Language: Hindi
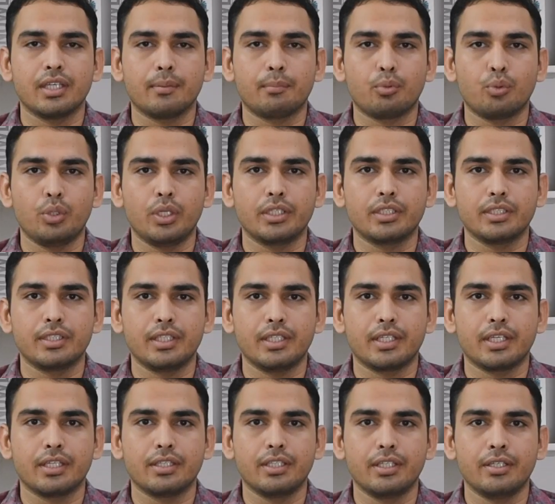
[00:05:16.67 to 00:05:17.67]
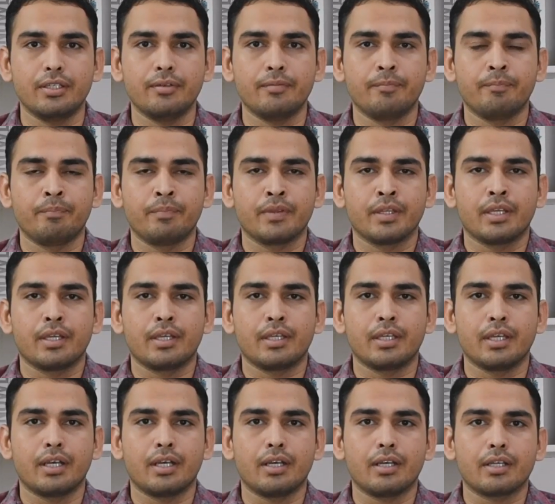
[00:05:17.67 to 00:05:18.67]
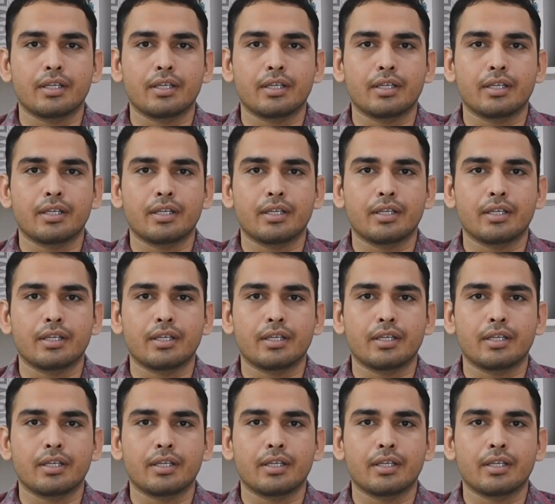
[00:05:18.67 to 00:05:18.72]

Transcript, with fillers: या पुण्यतिथि के दिन या